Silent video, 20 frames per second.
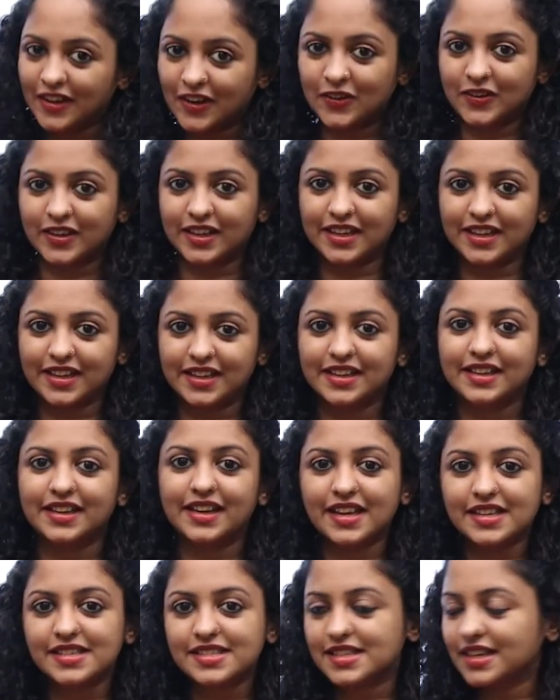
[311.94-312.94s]
ஓகே
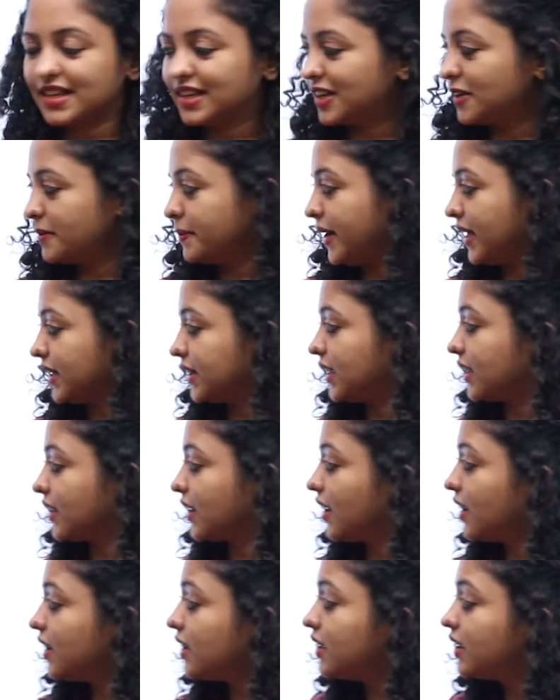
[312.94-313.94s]
நெக்ஸ்ட் என்னன்னு
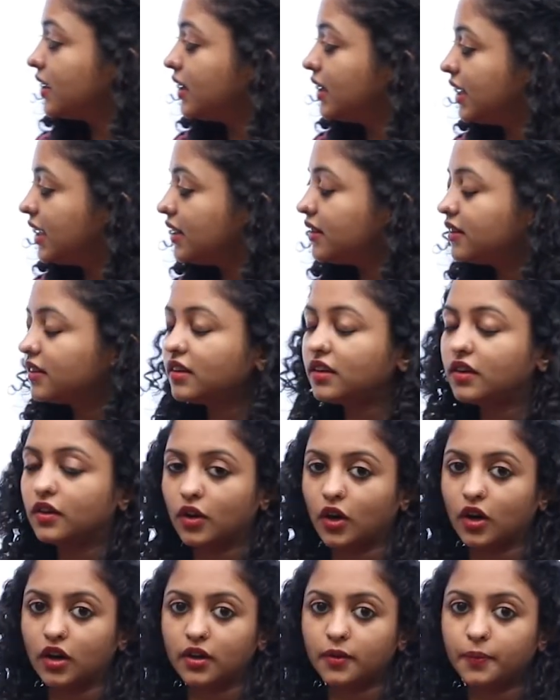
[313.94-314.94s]
பார்த்தீங்கன்னா நீ த
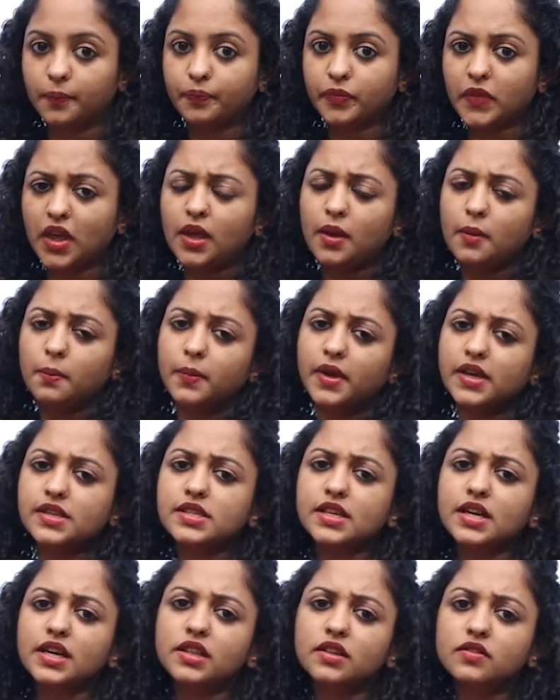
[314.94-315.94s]
நார்
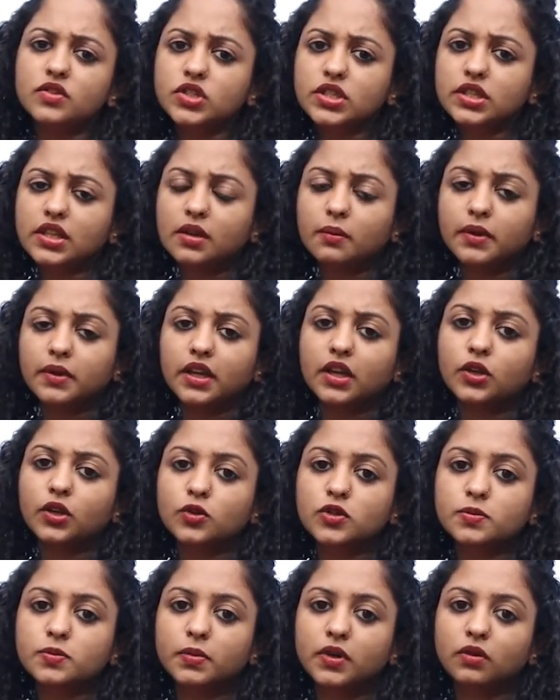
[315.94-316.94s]
பேசிக்காக அந்த விஷயத்தை நம்ம ஏன்
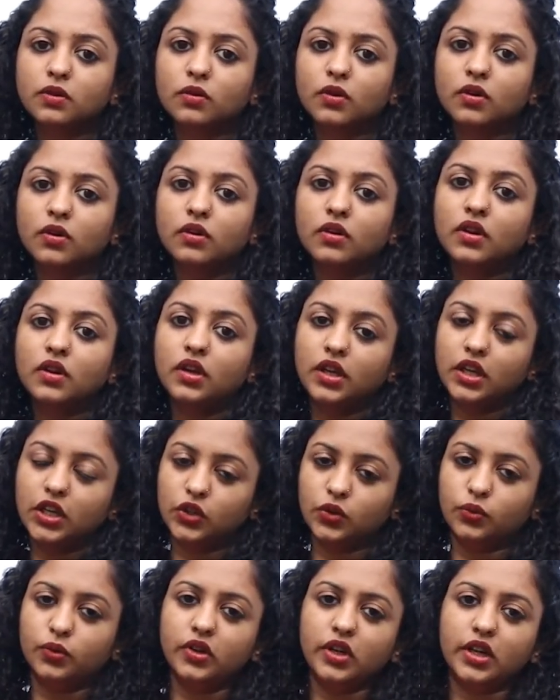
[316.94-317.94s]
யூஸ் பண்ணுவோம்
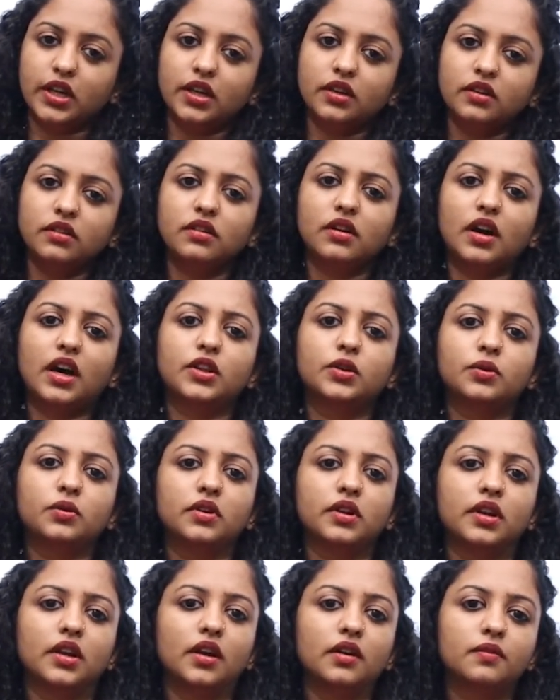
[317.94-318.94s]
இதுவும் இல்லை
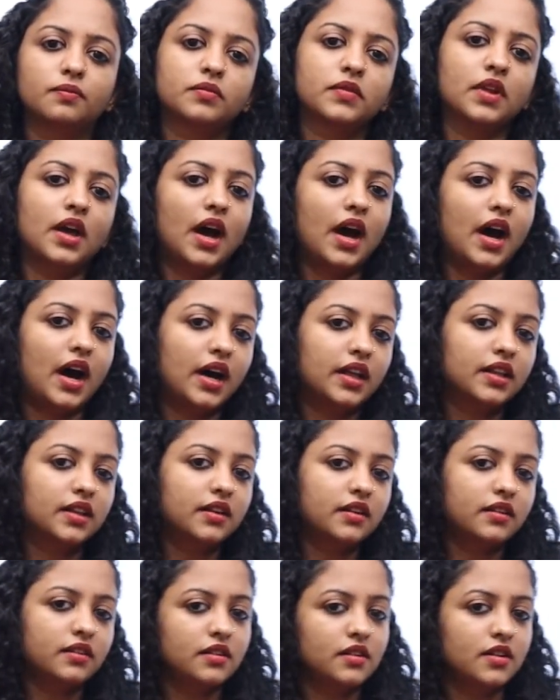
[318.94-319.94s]
அதுவும் இல்லை அதை
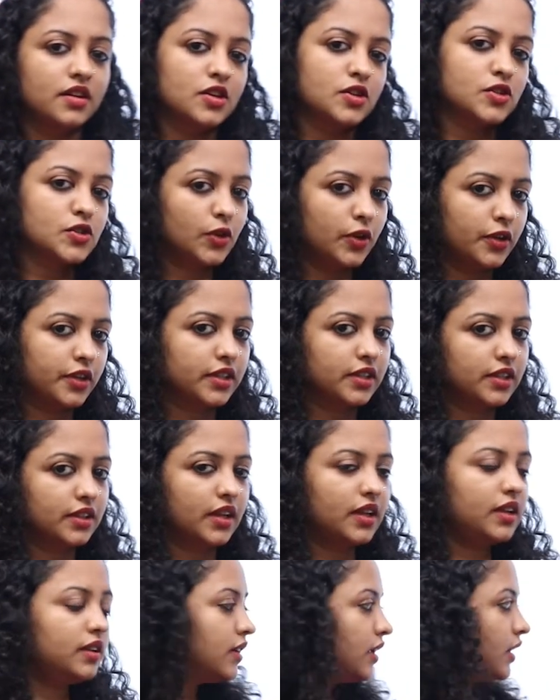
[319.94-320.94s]
சொல்கிறது
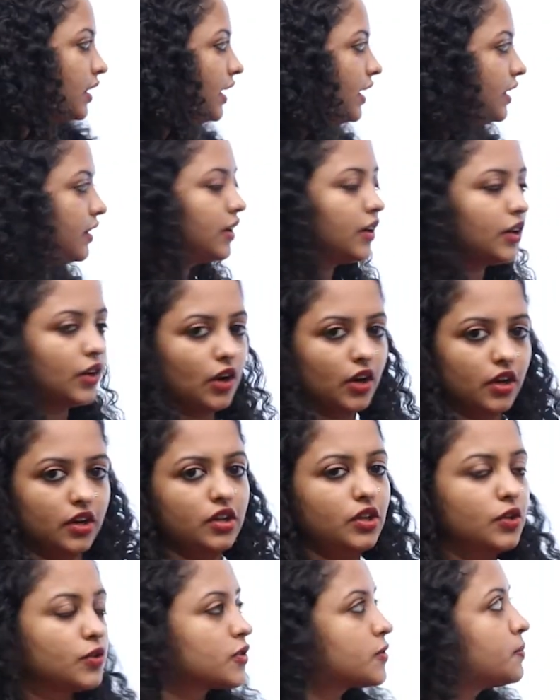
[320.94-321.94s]
தான் நீதர்
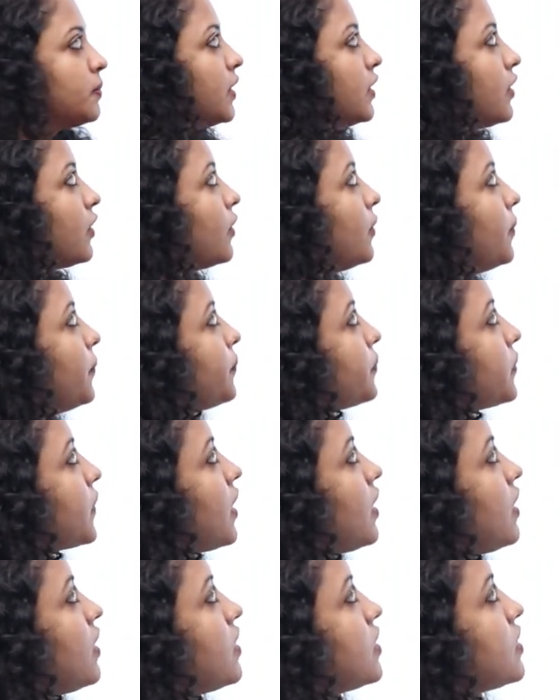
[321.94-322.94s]
நார்னு யூஸ் பண்ணுறோம்
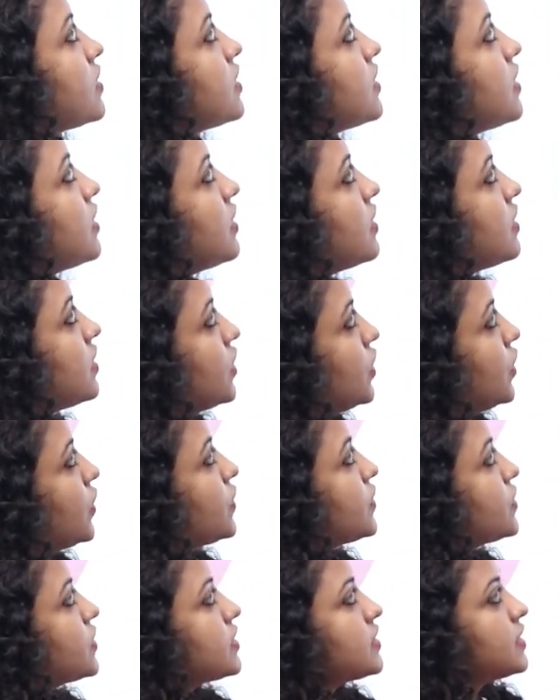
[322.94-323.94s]

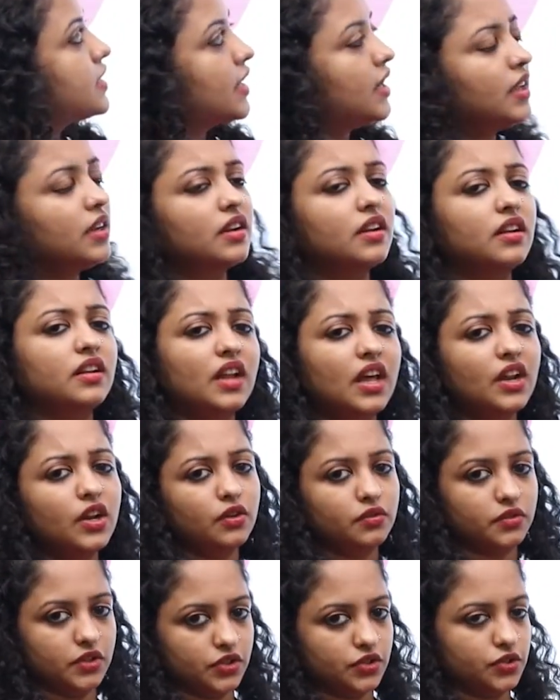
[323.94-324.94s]
யூஸ் டு சே நன்
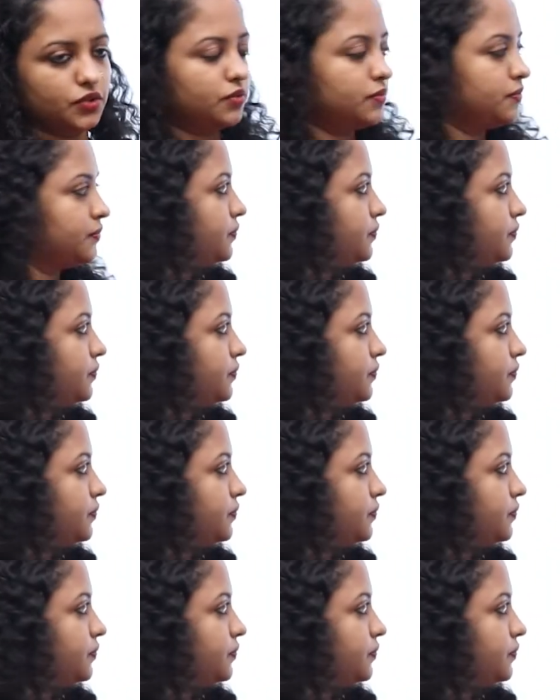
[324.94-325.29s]
ஆஃப் த டூ